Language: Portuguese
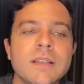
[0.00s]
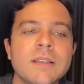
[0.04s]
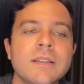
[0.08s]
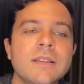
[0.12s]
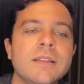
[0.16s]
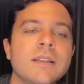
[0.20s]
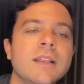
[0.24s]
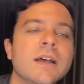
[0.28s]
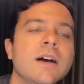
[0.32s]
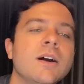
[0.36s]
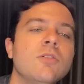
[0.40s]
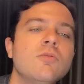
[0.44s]

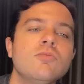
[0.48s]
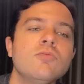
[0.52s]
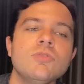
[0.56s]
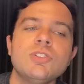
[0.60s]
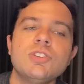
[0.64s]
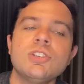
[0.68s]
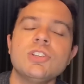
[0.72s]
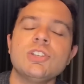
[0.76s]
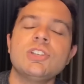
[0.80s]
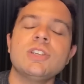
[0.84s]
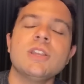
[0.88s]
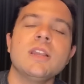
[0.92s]
não
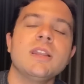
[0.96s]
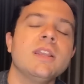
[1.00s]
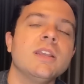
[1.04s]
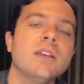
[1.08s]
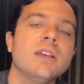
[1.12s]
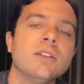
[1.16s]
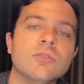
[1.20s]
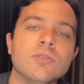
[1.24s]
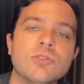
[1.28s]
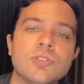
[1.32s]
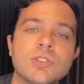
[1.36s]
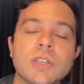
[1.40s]

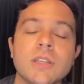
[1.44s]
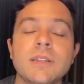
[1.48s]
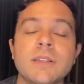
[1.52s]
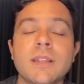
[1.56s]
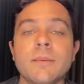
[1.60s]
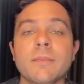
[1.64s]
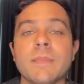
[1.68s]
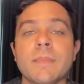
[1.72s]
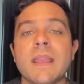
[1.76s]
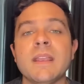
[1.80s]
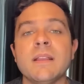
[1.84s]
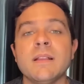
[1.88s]
digeridos e
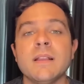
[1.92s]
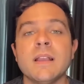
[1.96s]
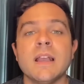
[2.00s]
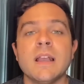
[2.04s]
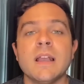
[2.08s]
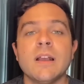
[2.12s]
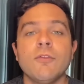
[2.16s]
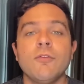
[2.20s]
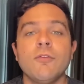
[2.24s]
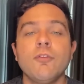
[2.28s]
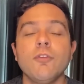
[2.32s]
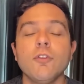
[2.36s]
também
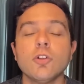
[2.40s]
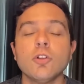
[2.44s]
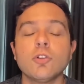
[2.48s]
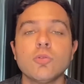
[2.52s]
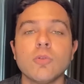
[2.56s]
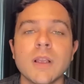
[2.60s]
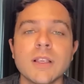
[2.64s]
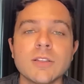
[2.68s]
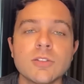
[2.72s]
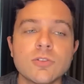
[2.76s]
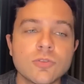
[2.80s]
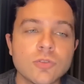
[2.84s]

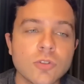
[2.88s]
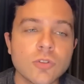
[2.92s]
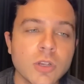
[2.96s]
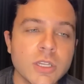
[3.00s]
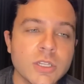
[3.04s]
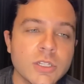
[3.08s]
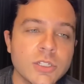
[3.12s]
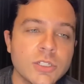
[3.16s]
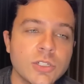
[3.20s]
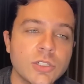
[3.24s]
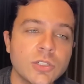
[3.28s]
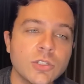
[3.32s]

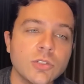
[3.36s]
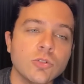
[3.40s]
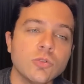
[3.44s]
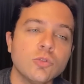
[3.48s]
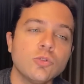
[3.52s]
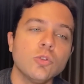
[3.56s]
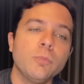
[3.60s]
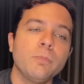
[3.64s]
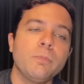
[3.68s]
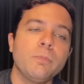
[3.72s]
flutuações do